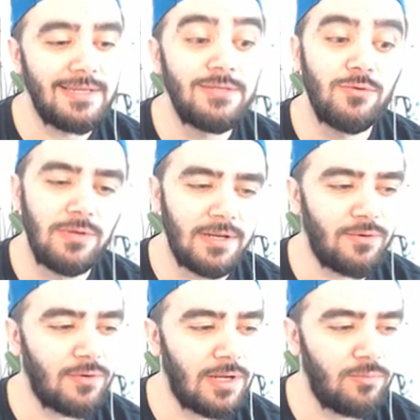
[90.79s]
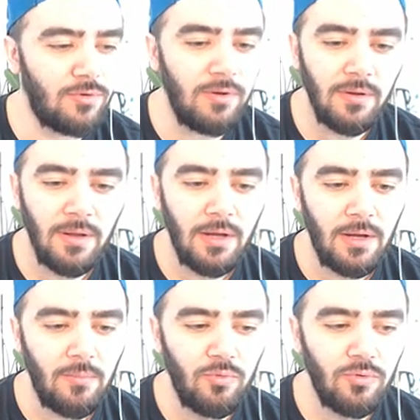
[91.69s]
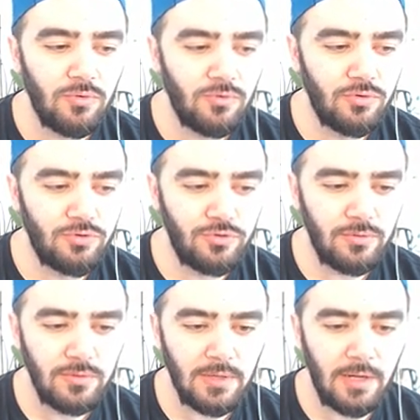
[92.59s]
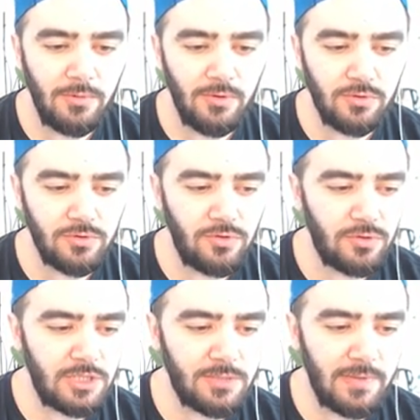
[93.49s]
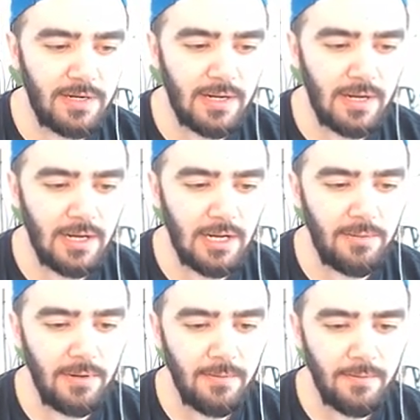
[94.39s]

Kesin kullanır Okan bunu. Bu dursun. Devam ediyoruz. Sözleşmeleri al abi.